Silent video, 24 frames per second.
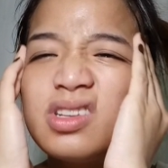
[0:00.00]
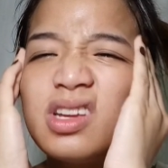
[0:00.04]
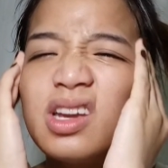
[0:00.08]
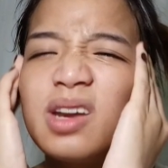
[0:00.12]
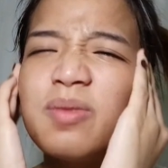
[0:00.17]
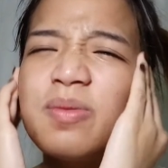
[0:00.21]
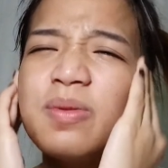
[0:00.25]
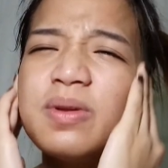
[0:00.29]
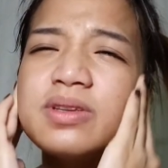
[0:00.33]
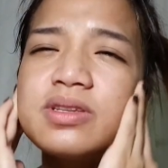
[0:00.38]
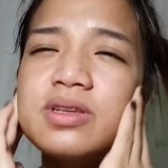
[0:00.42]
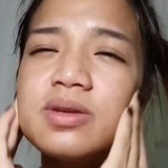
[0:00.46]
Ang
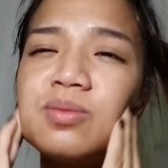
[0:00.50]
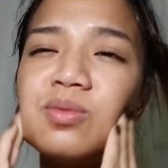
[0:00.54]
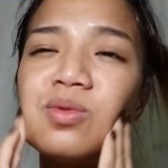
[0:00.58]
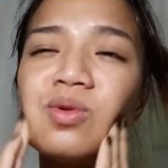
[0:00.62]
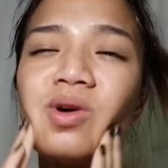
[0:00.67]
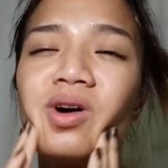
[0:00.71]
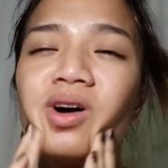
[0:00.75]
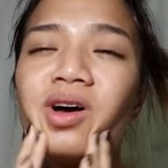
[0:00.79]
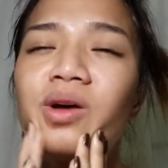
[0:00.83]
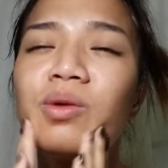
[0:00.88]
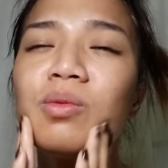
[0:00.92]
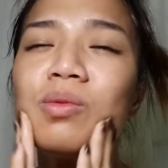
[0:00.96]
sarap niya sa
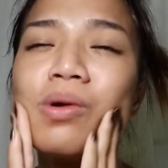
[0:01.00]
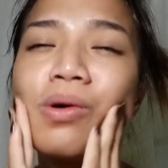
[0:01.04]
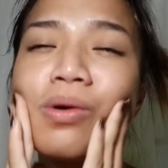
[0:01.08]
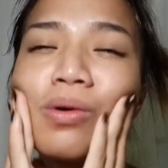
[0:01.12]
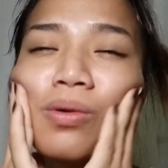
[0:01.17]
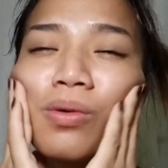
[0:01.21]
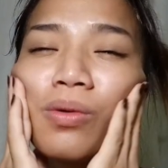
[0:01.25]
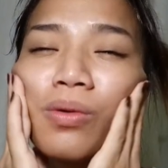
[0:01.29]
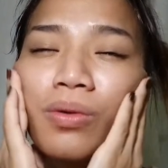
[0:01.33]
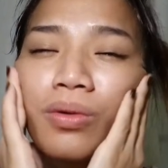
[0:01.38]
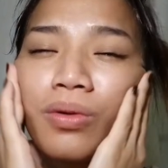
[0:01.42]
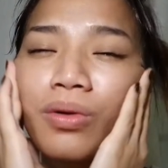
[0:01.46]
mukha. Ewan
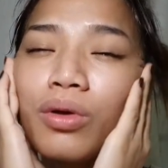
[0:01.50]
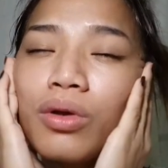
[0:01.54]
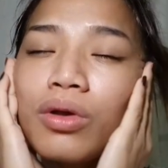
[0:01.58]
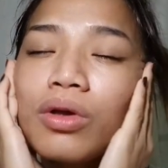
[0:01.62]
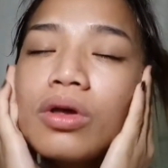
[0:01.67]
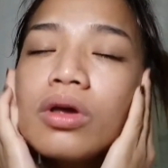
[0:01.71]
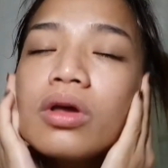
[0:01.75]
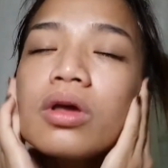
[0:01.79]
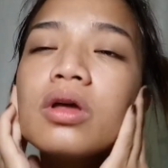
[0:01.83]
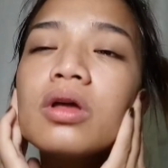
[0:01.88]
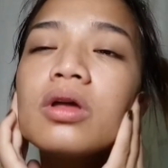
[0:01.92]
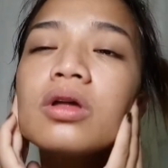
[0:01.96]
ko
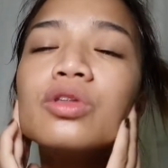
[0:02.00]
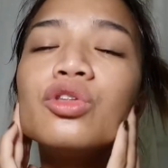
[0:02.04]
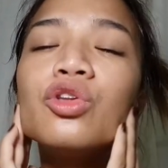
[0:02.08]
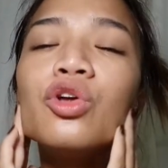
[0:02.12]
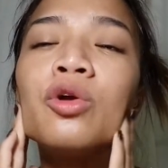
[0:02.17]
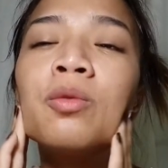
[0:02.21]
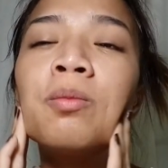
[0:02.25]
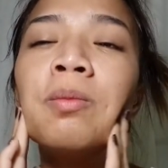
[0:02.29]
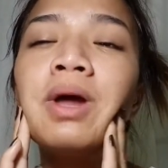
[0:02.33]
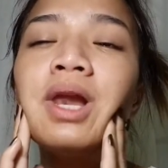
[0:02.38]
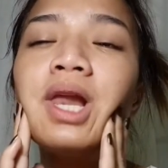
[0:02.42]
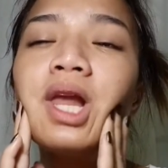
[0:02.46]

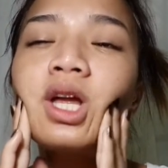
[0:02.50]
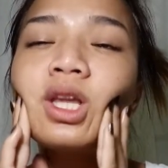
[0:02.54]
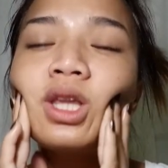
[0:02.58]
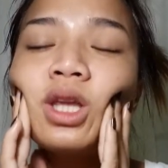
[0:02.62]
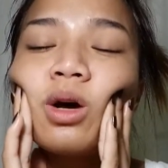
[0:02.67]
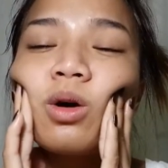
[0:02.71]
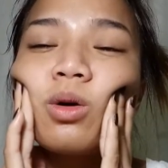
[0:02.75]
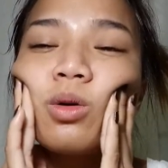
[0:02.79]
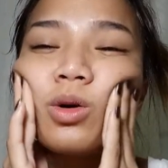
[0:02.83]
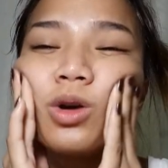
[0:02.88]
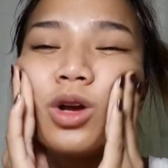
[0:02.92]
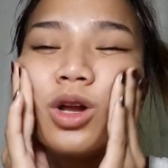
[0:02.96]
normal lang
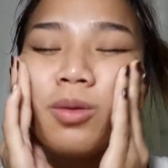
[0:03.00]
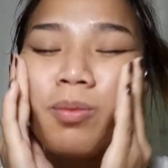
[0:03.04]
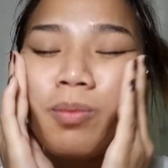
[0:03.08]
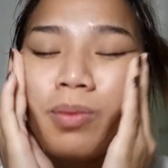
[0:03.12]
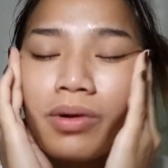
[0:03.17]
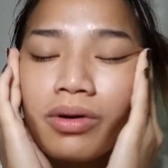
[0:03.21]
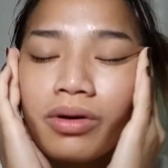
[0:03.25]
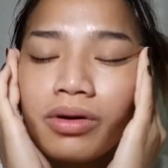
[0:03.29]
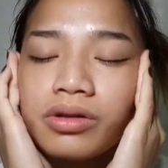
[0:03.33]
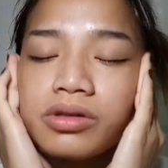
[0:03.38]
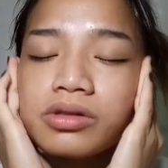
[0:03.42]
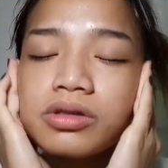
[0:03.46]
na oil,
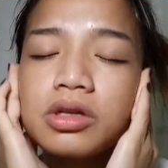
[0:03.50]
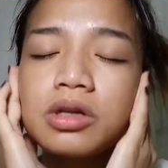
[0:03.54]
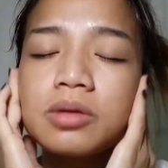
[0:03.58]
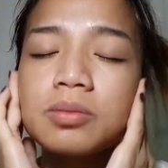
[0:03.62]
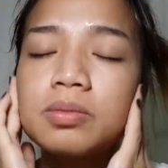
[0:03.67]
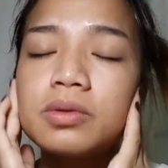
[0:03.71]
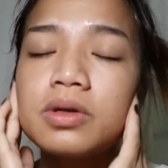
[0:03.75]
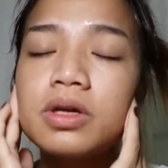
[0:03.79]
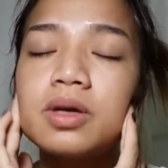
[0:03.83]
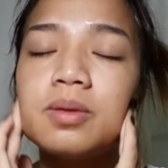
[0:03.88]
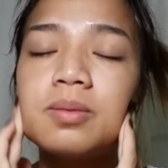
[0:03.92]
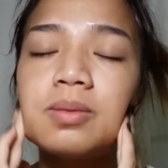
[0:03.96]
pero ang
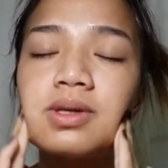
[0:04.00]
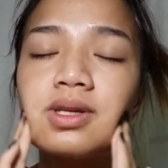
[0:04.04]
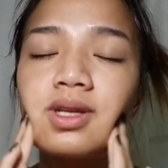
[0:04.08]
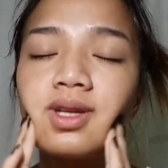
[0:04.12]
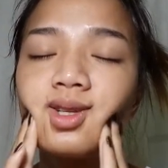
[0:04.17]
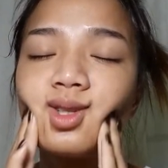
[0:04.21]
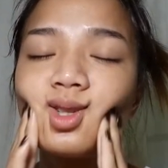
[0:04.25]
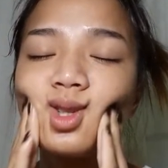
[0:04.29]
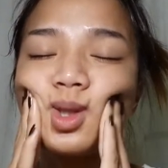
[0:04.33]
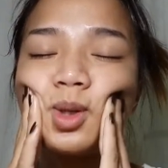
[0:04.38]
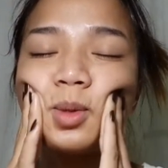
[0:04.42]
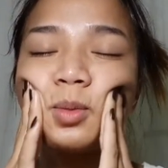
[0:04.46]
sarap niya
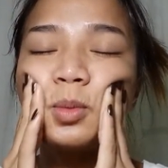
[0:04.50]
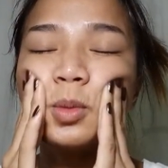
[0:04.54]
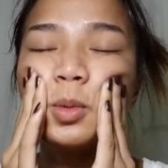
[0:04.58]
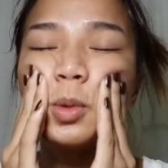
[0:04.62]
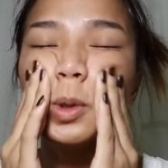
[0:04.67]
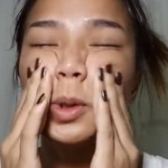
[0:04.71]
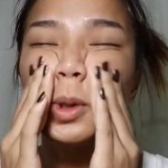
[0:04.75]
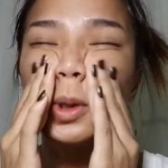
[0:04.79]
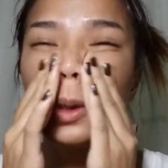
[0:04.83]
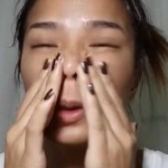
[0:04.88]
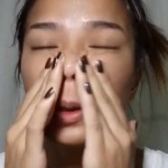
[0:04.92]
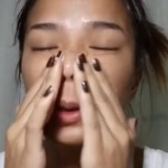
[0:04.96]
i-massage sa
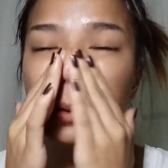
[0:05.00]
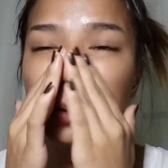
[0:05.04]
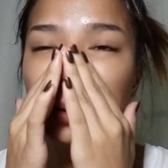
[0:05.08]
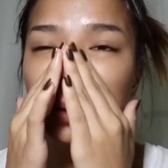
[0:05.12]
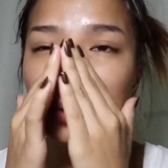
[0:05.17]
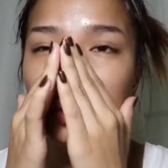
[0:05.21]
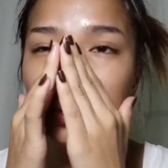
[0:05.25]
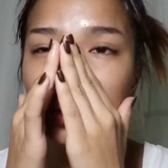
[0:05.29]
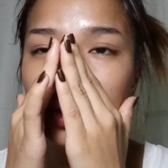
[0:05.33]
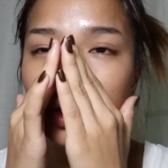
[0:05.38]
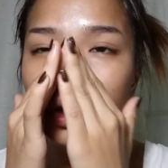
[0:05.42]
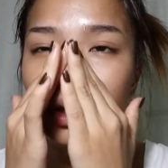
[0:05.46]
mukha.
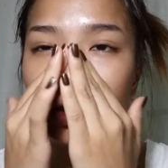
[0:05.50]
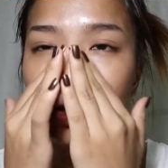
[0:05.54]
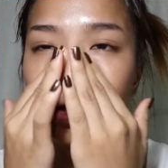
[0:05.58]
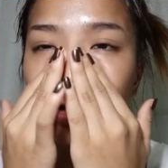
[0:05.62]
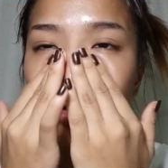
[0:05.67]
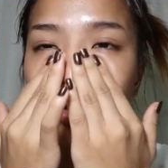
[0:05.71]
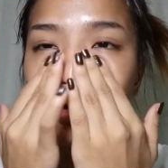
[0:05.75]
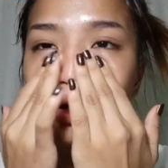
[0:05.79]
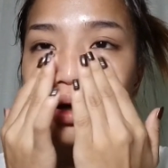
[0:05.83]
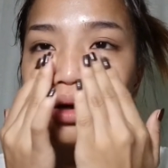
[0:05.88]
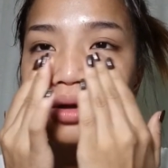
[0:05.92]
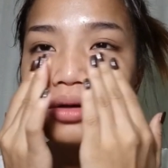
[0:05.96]

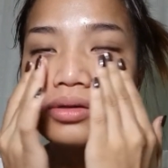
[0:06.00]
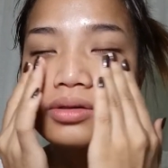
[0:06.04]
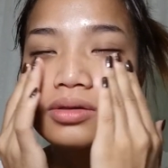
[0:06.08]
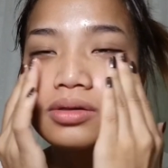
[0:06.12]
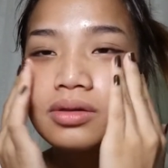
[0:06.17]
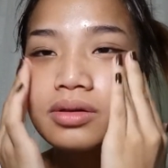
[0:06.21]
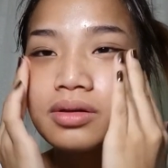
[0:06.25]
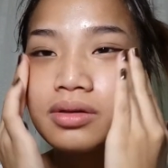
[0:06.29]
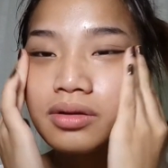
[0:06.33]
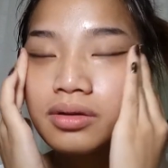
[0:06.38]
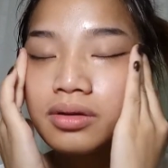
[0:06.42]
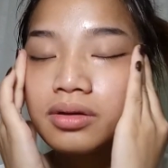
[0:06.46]

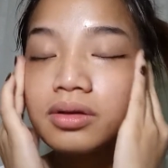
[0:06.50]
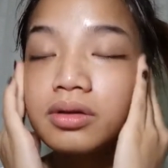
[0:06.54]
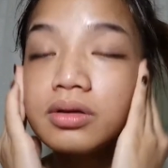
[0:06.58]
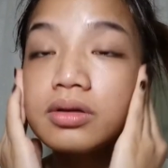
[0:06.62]
Nakaka-relax.